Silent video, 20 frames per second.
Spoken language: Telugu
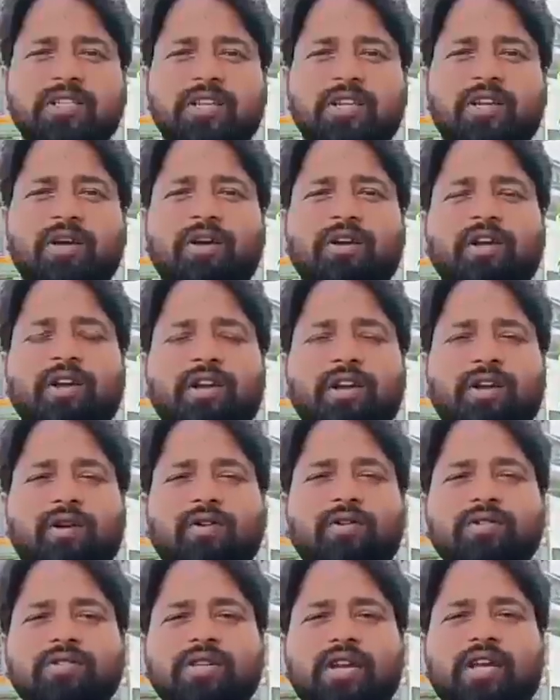కృష్ణారెడ్డి జిల్లా
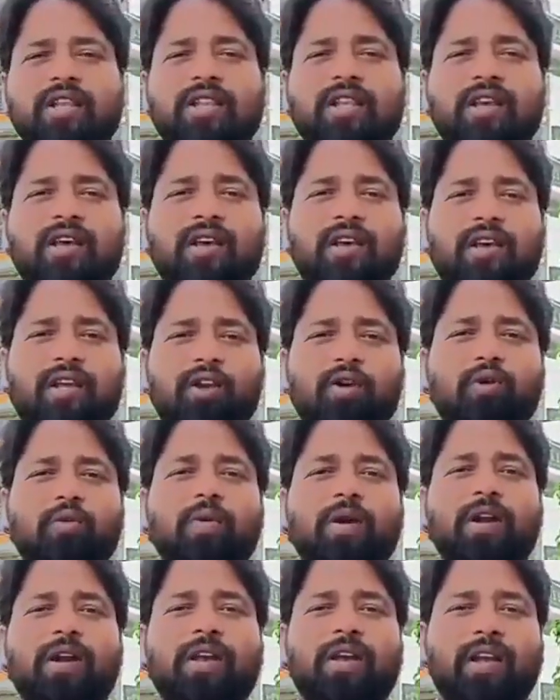నిన్నటి నుంచి అయితే
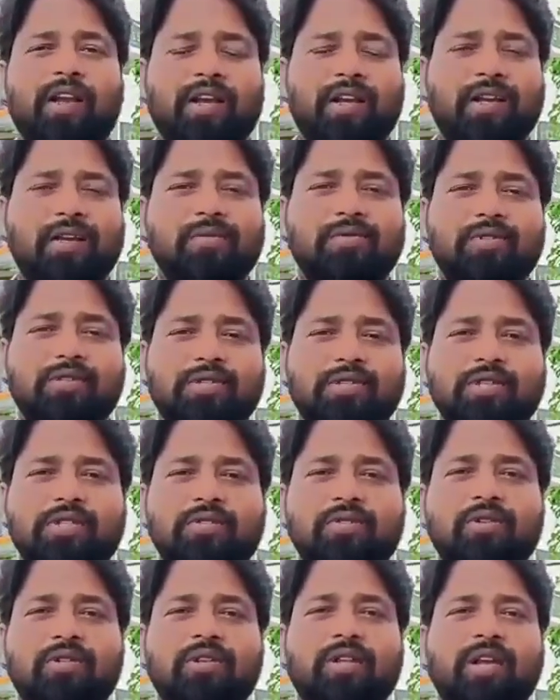ఎలుగుబంటి కలకలను
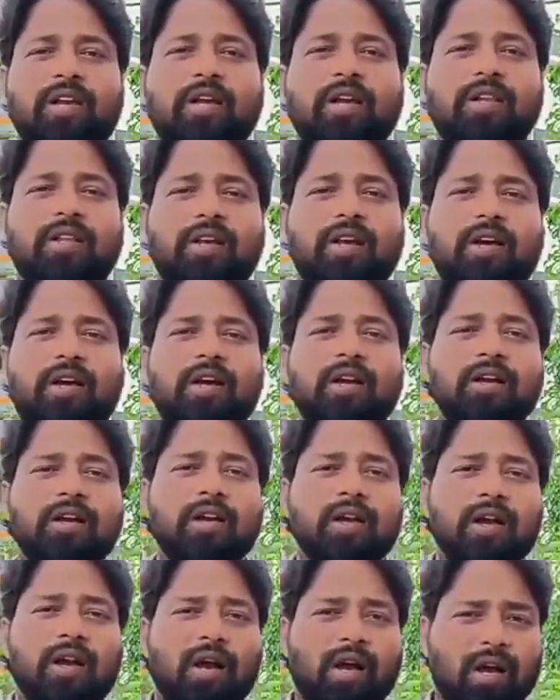సృష్టిస్తుంది గత
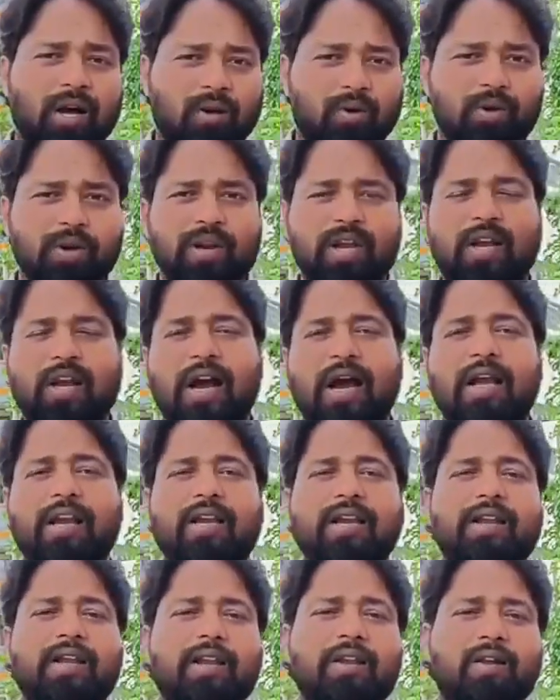కొన్ని
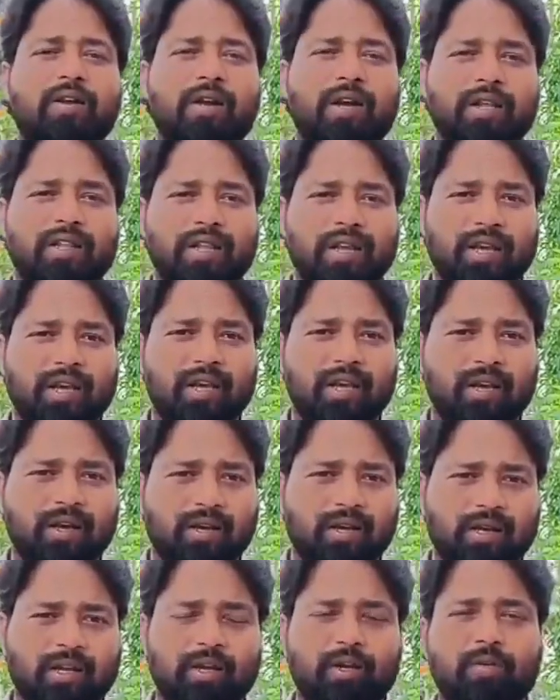కాలనీలోనైతే
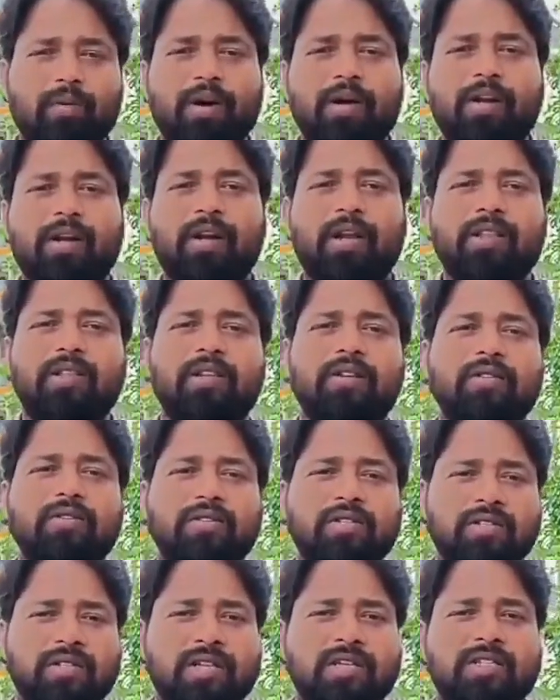ఎలుగుబంటి
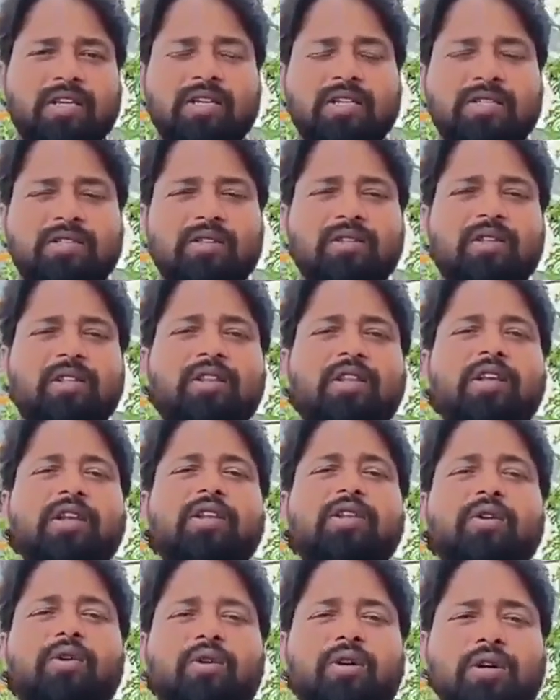రాత్రి నుంచి సంచరిస్తుంది
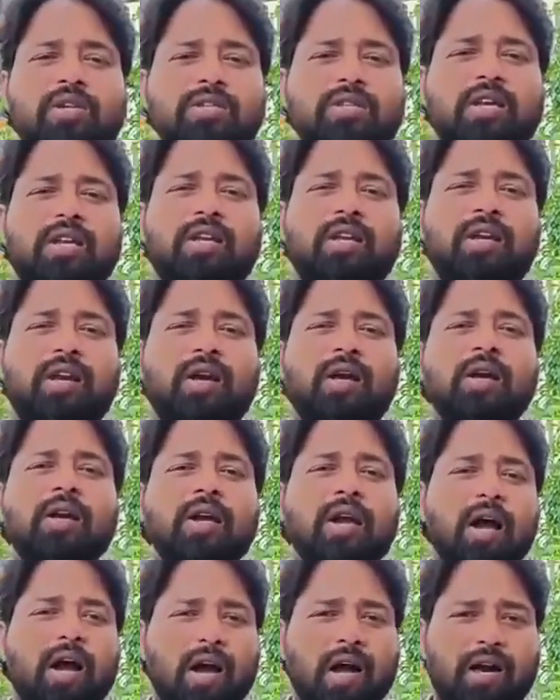దీనితో ఒక్కసారిగా
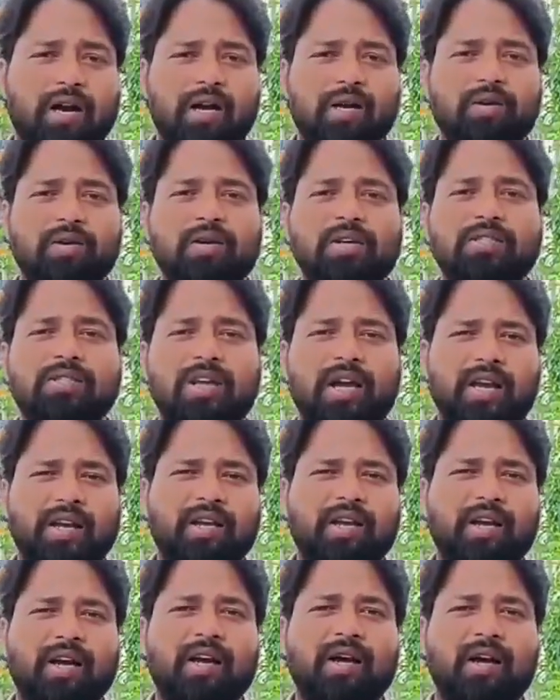అక్కడున్న
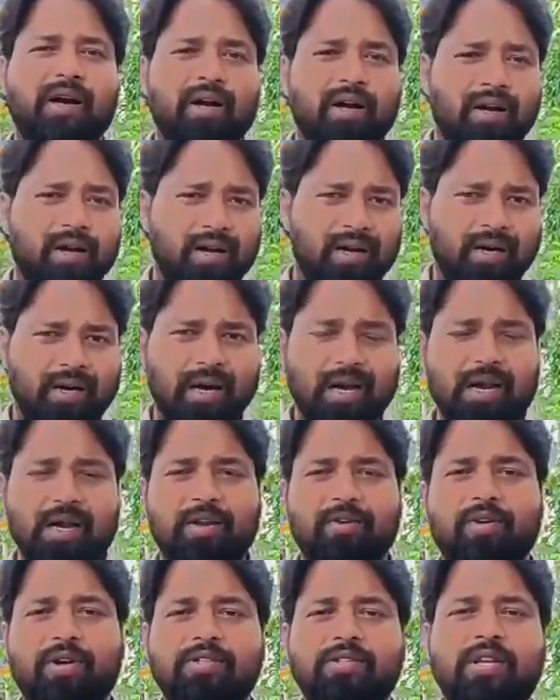స్థానిక
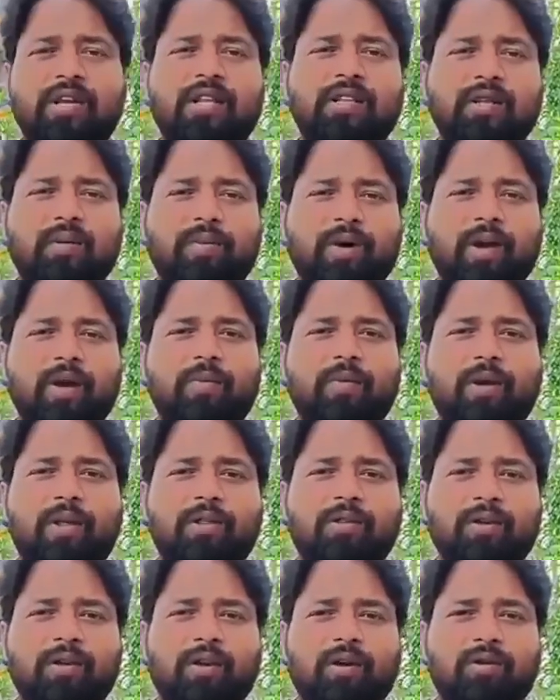కాలనీ వాసులంతా
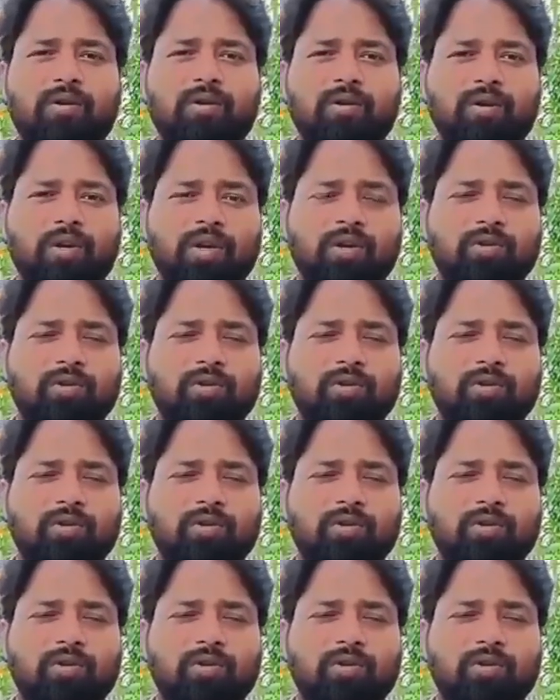భయభ్రాంతులకు